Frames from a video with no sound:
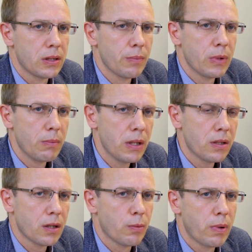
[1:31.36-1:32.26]
Тем не
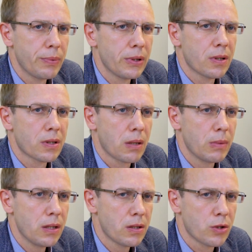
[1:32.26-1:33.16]
менее, любопытно
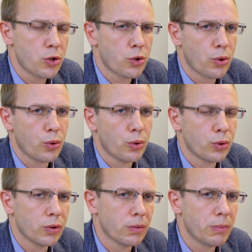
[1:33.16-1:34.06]
заметить,
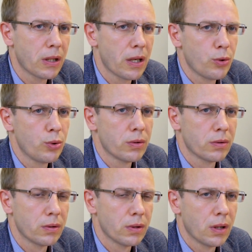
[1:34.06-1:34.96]
что
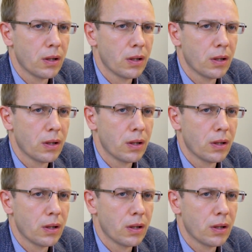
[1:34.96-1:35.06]
Мегарон